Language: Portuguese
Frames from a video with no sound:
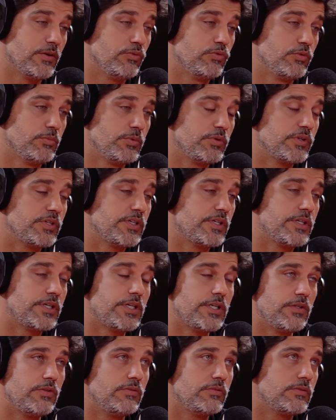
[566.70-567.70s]
um número
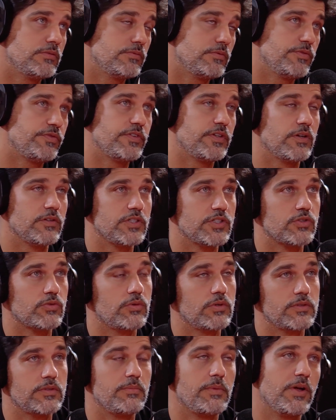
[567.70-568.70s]
que no, no final das
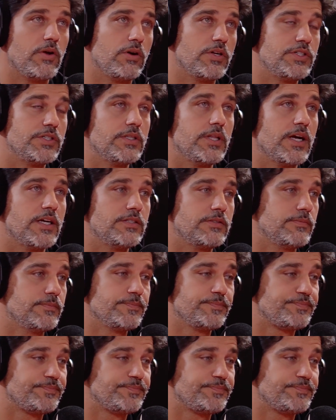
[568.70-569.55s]
contas, maior de idade,